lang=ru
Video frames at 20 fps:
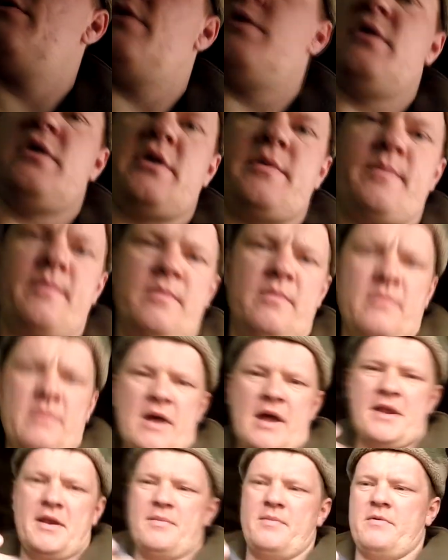Их,
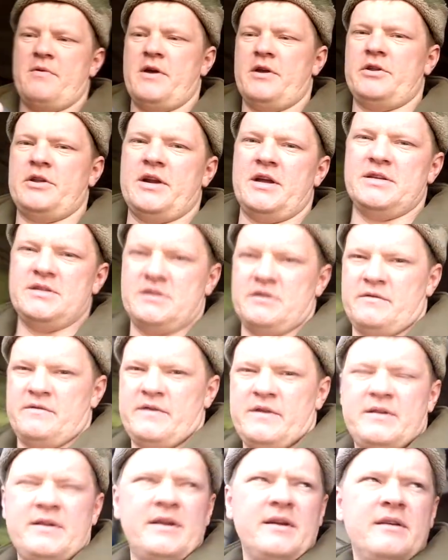они бывают разного
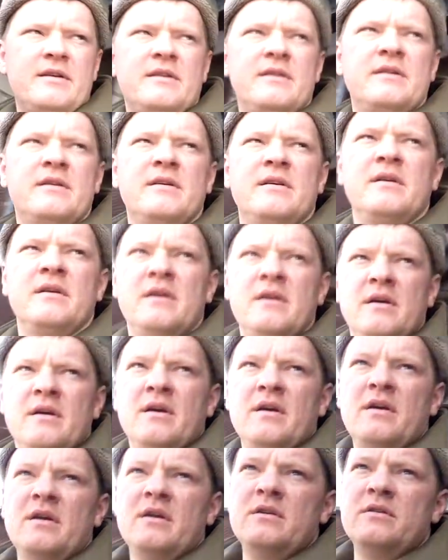вида.
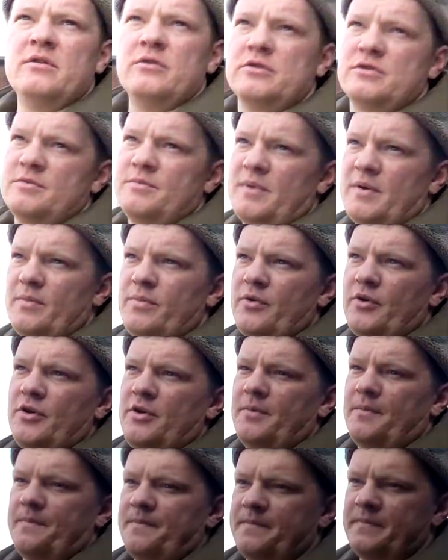То есть мы
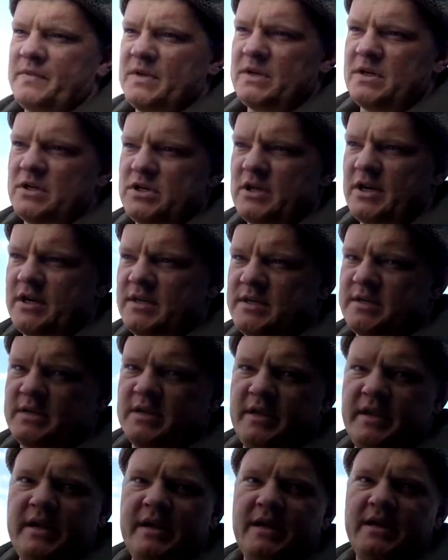будем сейчас
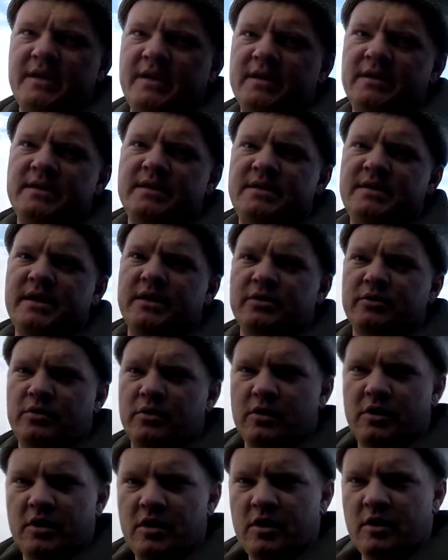делить
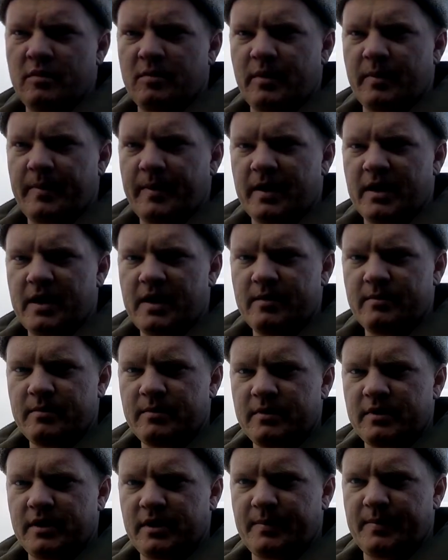сетку пополам
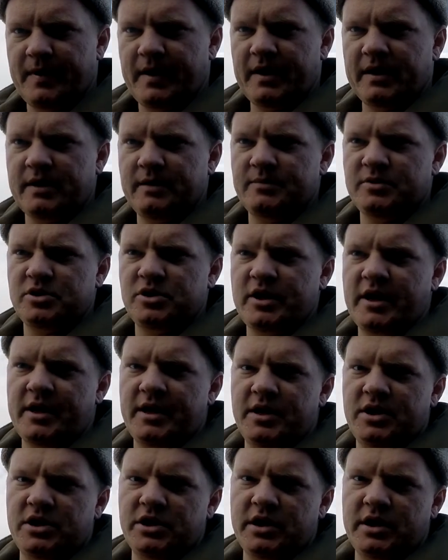и при этом считать
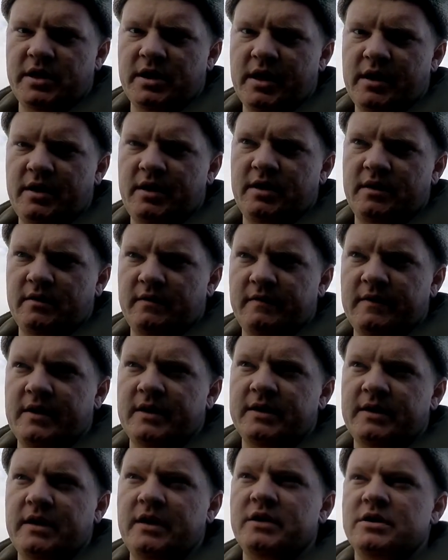ячейки. 1, 2,
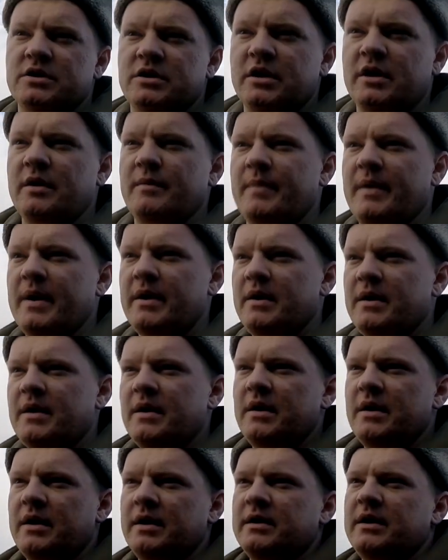3, 4, 5.
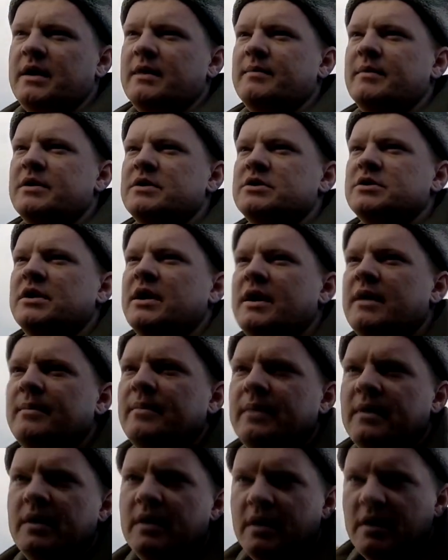И так мы отсчитаем.
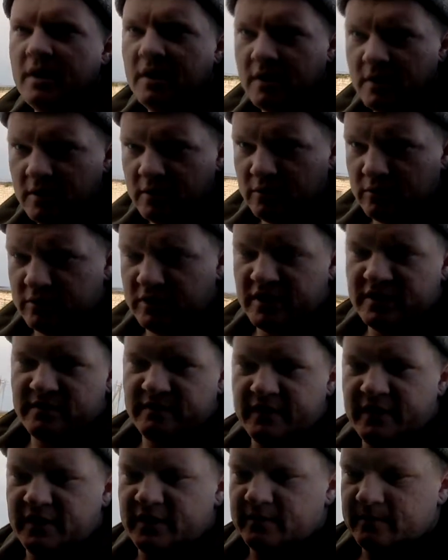У нас
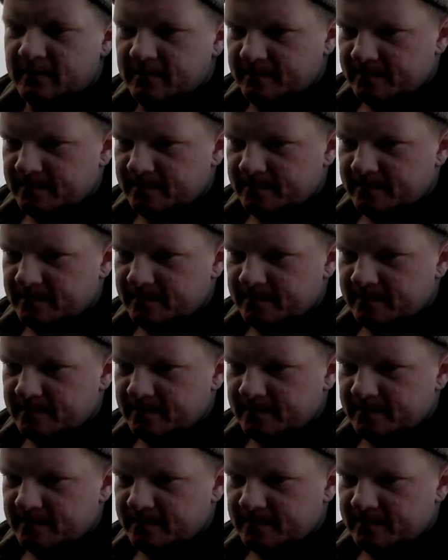выйдет